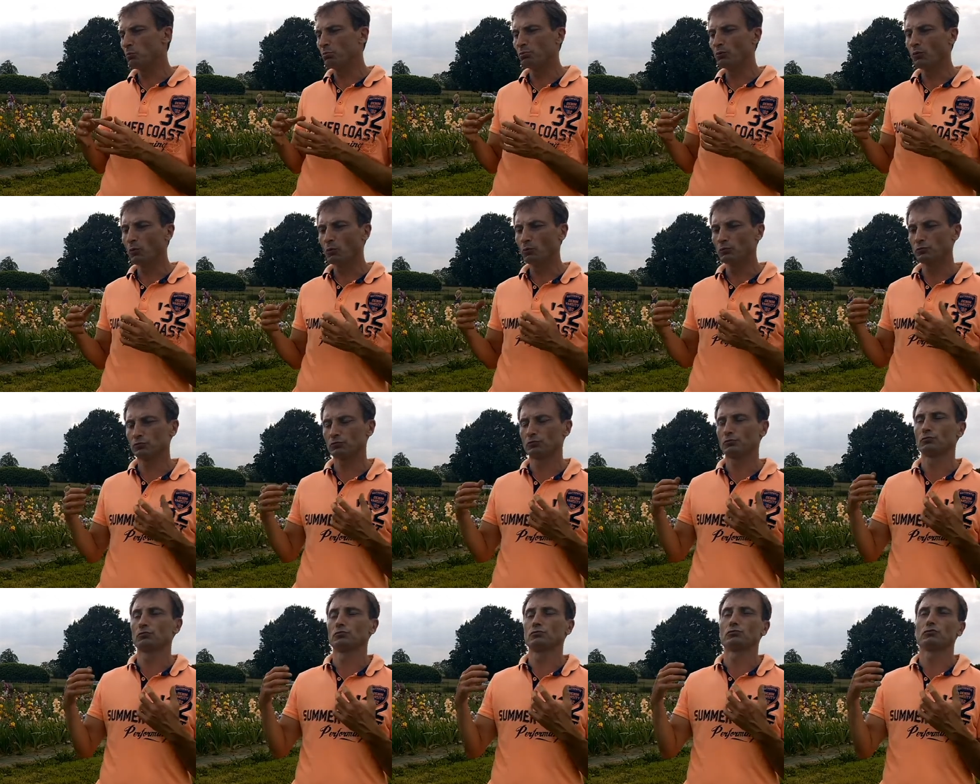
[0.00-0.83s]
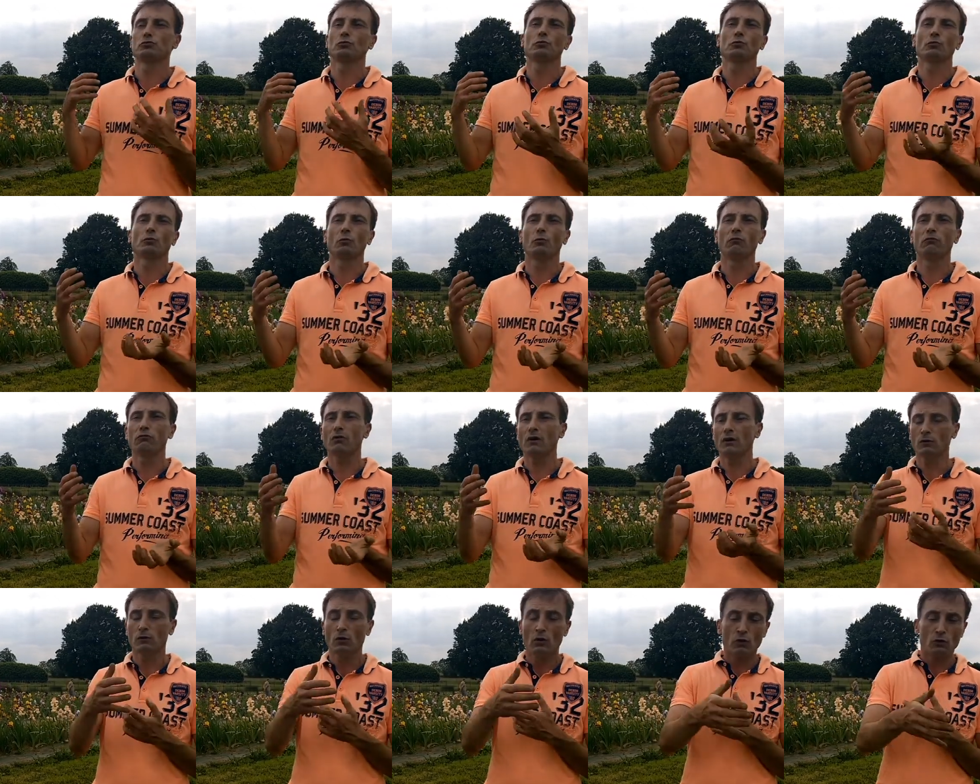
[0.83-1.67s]
plus grosses que ceux qu'on
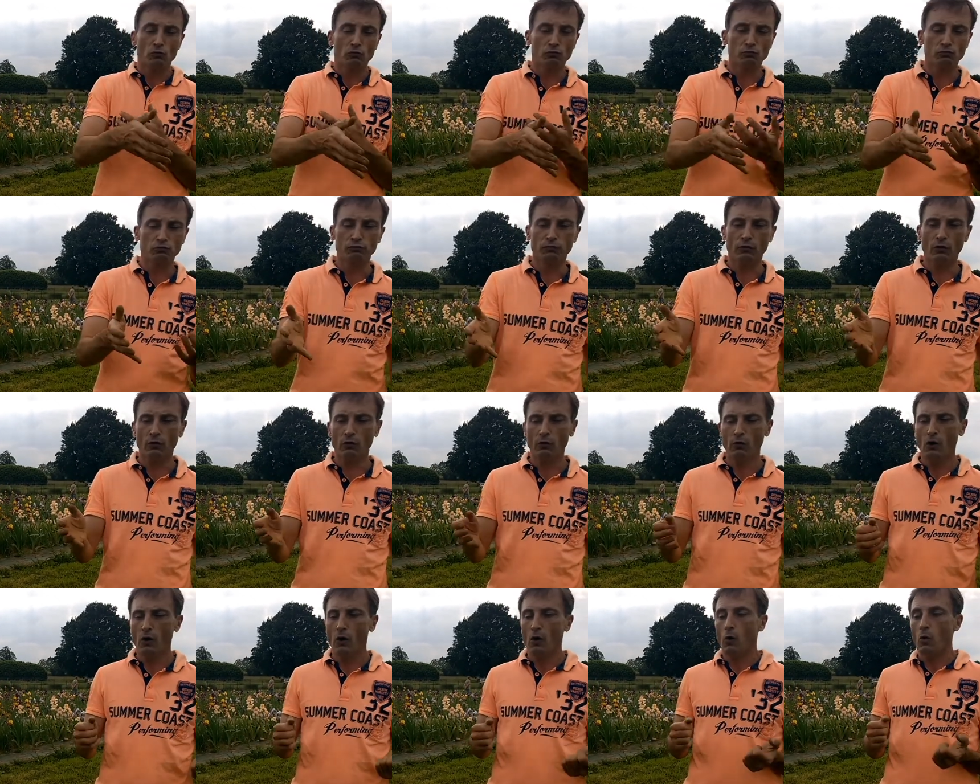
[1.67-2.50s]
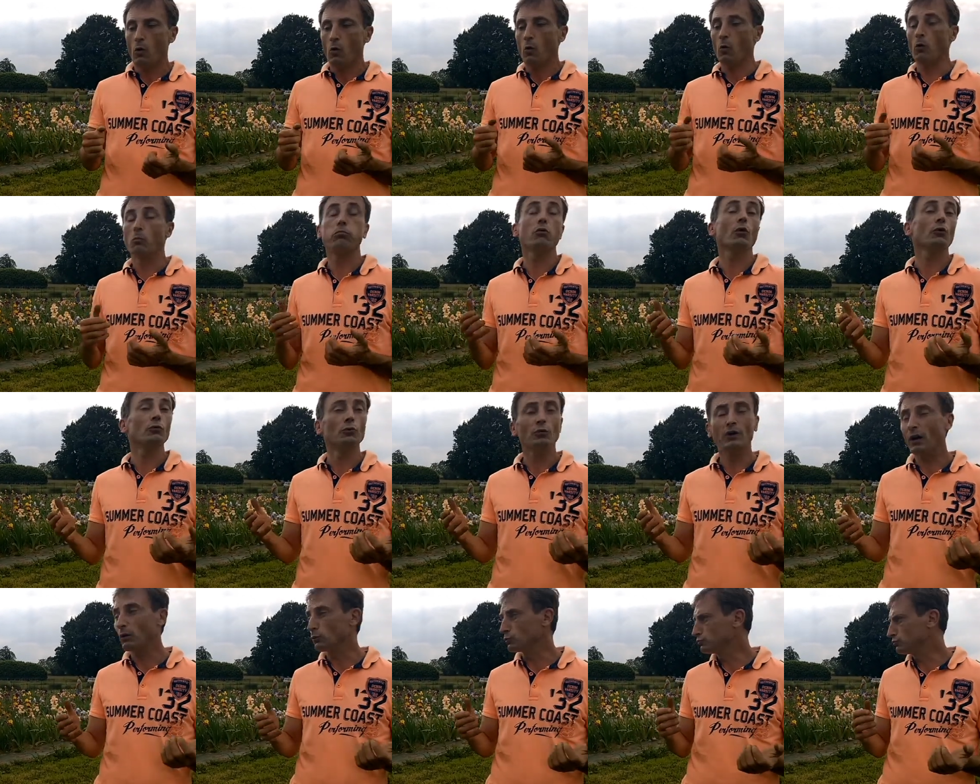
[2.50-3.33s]
voit souvent au bord de
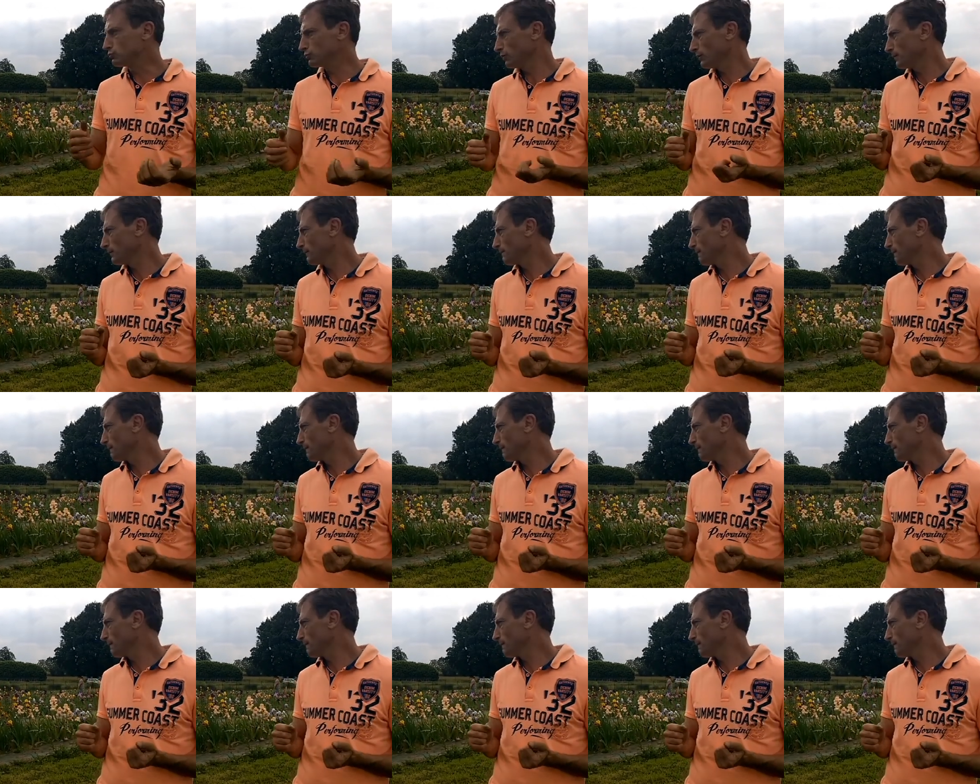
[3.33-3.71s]
la route.